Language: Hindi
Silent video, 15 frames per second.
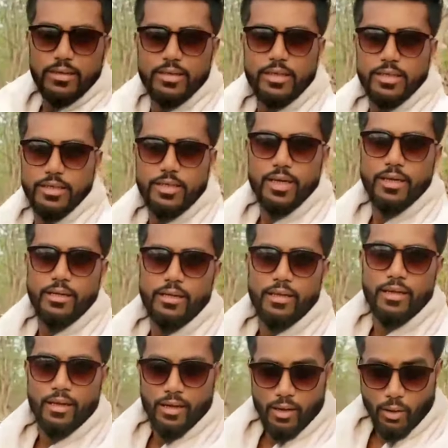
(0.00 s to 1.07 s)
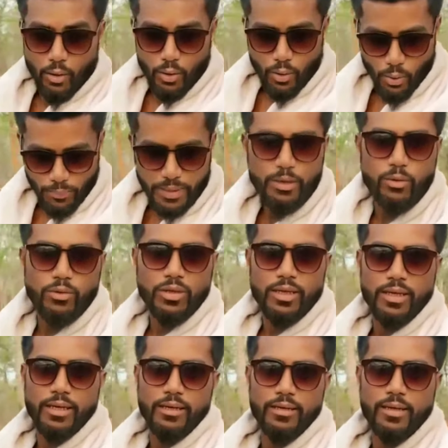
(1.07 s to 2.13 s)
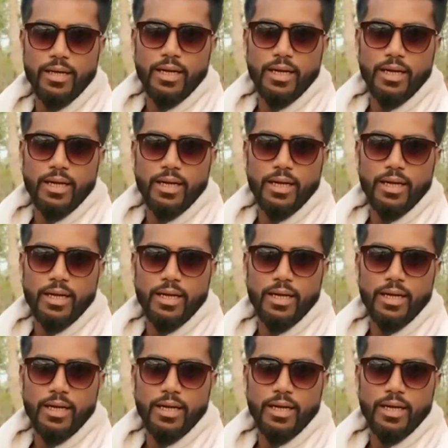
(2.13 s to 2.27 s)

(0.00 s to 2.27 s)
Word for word: इज्जत वो भी खुद के